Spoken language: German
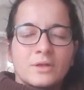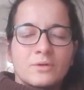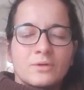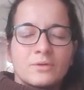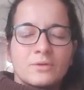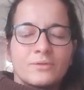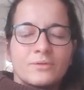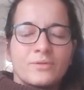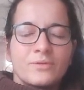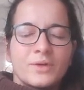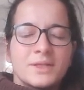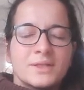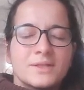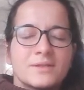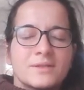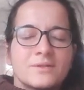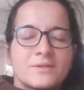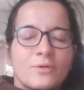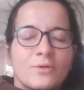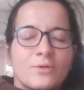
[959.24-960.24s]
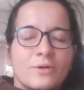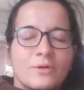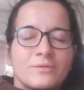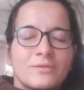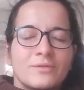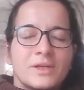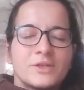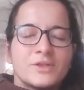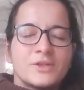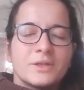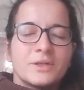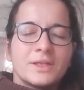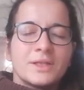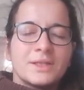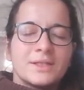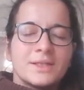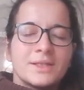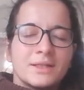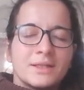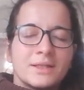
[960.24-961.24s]
Und falls irgendwelche
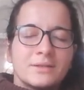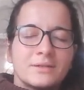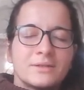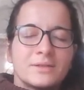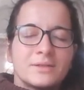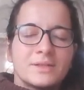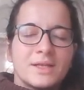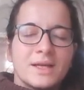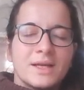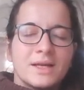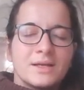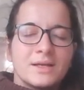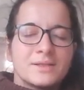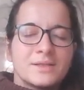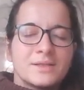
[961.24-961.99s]
Gedanken da